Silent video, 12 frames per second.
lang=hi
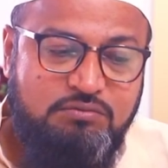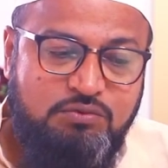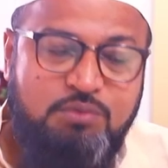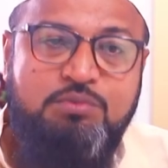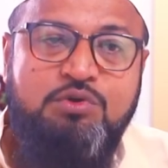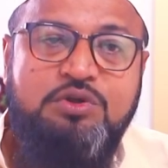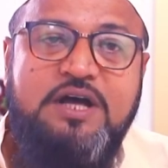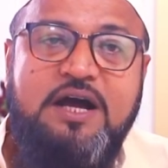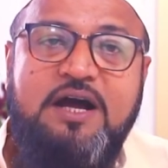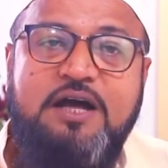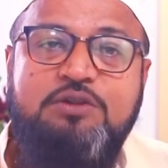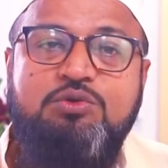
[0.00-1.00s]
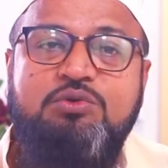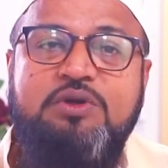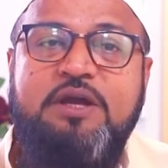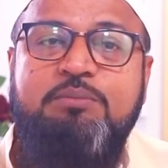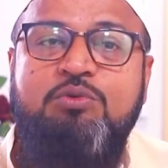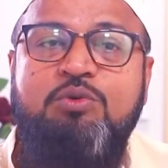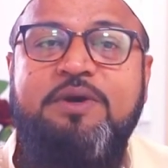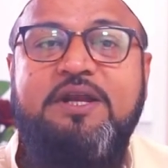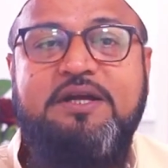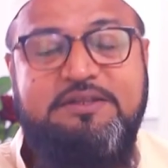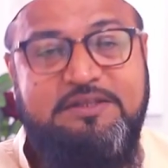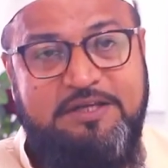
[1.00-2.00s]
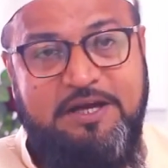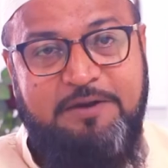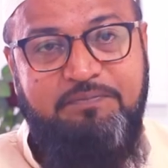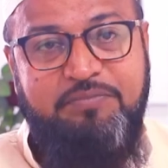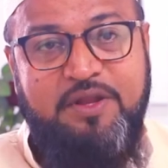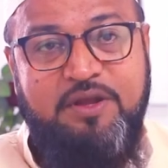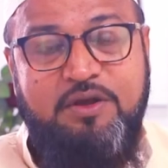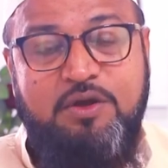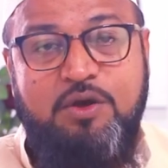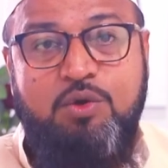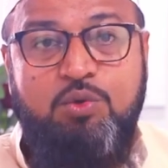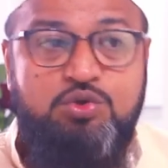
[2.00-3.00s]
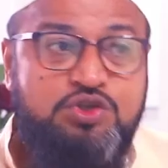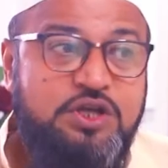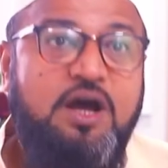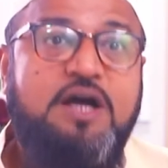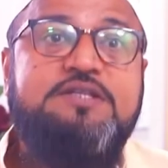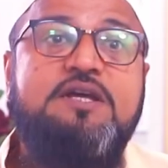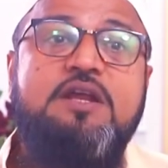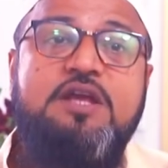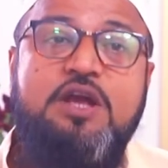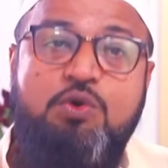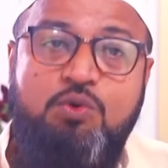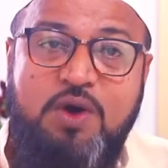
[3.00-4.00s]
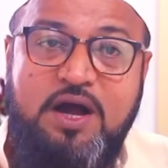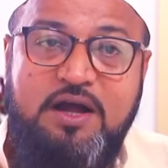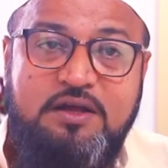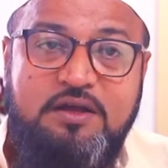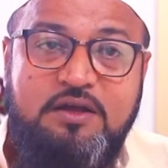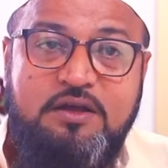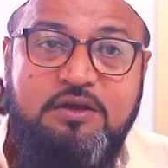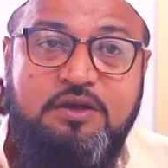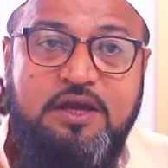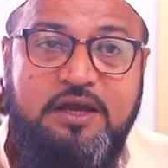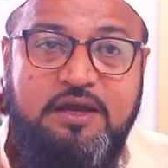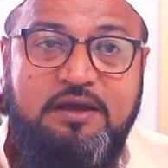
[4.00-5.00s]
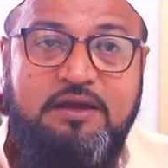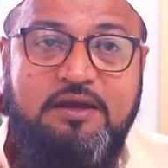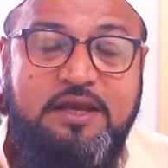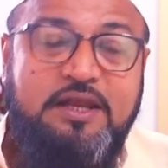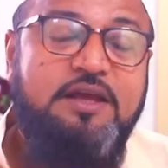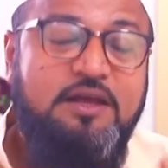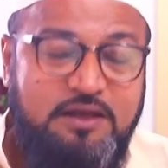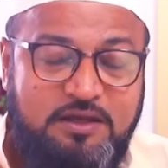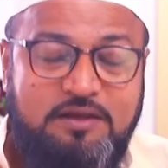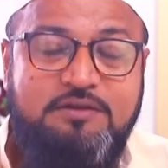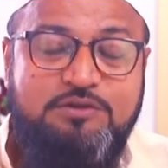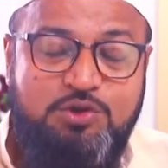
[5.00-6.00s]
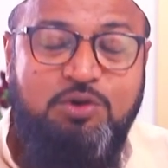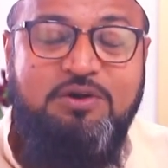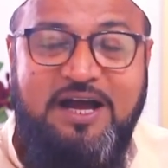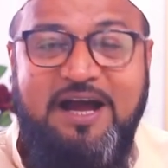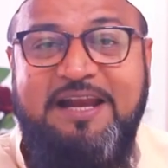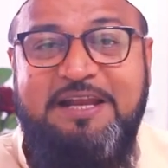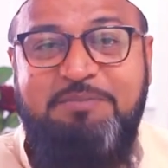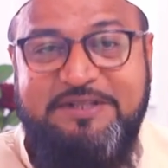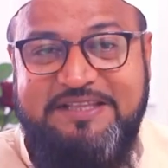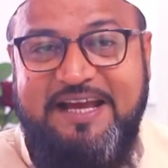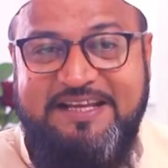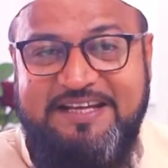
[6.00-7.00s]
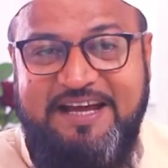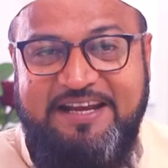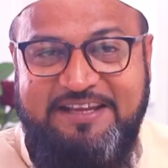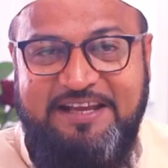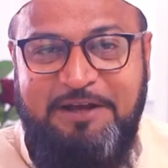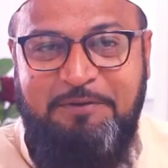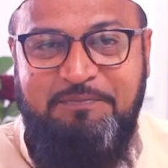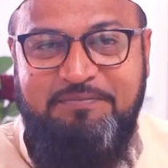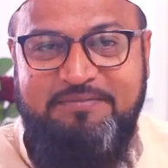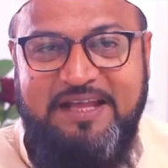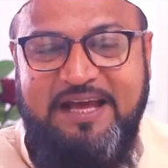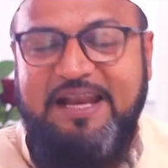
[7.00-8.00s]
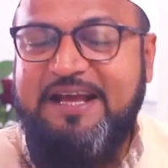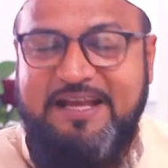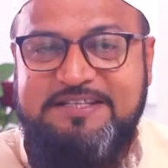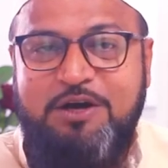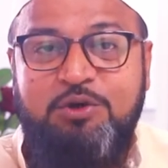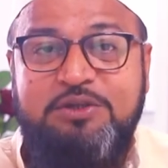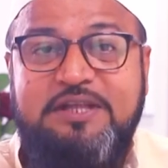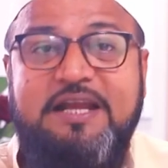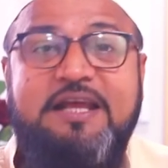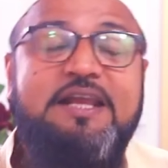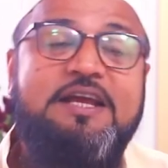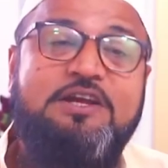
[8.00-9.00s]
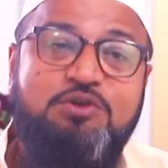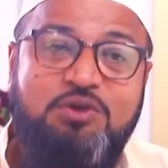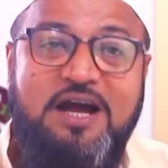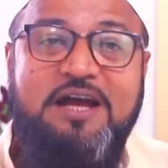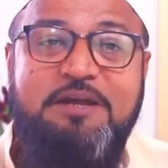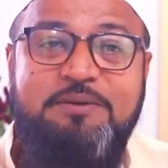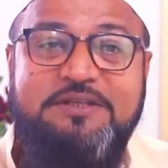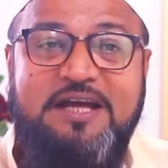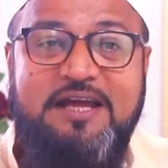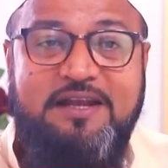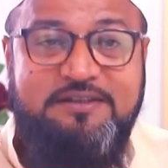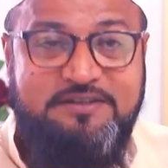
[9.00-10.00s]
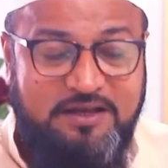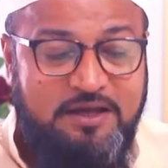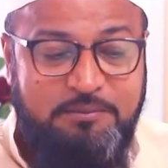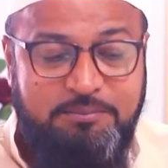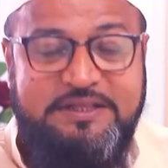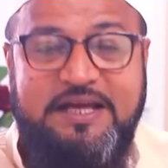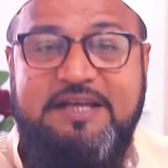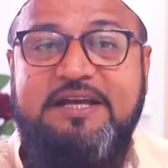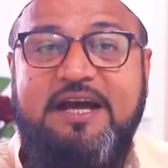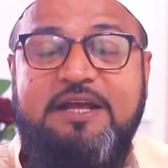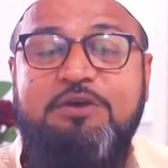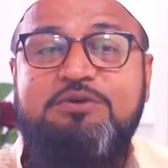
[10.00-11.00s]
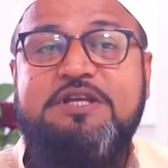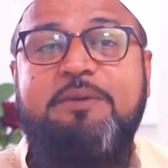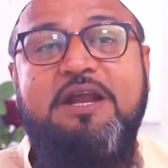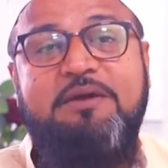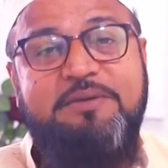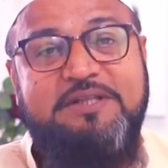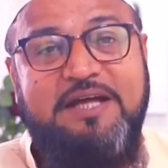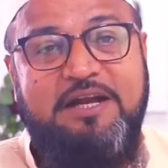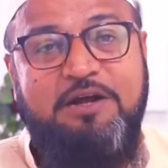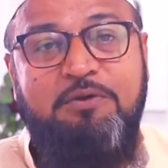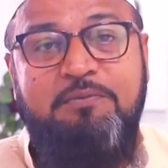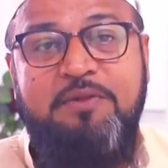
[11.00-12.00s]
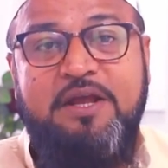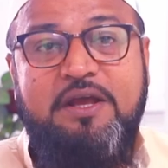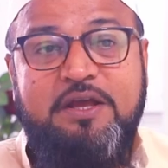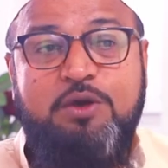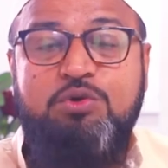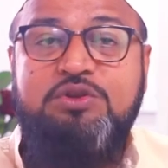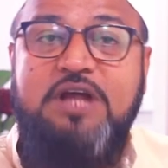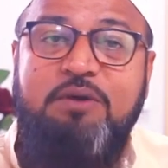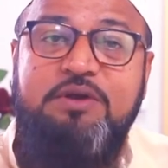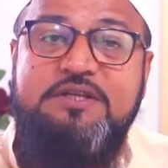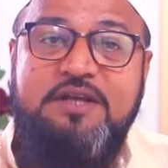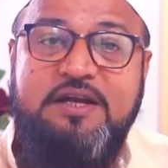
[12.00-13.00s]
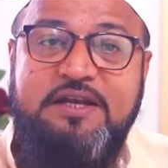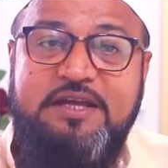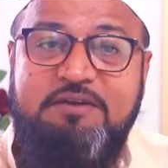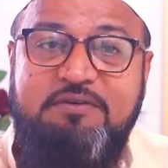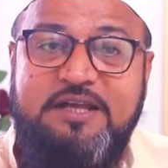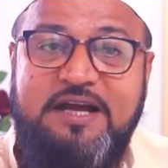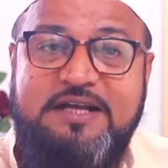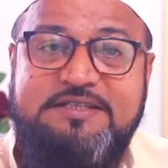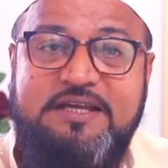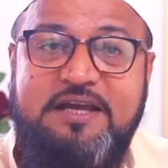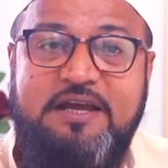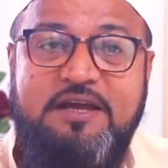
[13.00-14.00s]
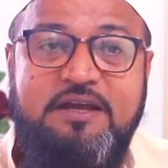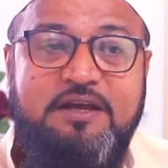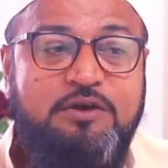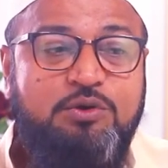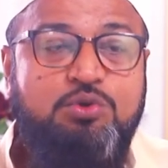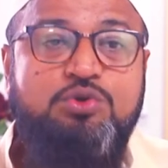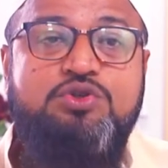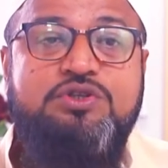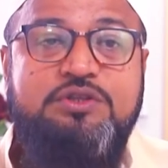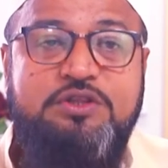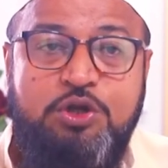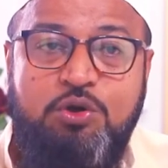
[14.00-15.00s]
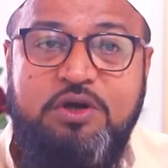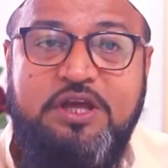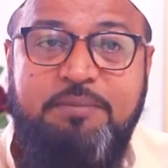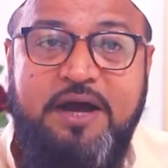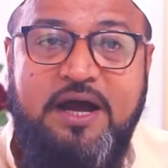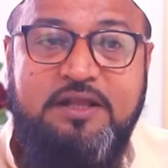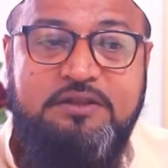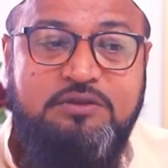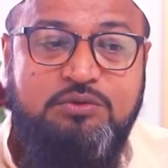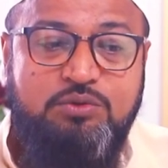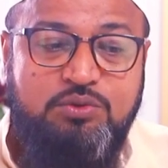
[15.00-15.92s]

वो मुर्दा खातून के मुंह में रख दिया उससे असर ये हुआ कि यानी जो कहानी बताई जा रही है हालांकि ऐसा होता नहीं लेकिन जो कहानी बताई बताई जा रही है उसके बारे में बता रहा हूं कि वो तावीज रखने की वजह से कुछ दिनों के बाद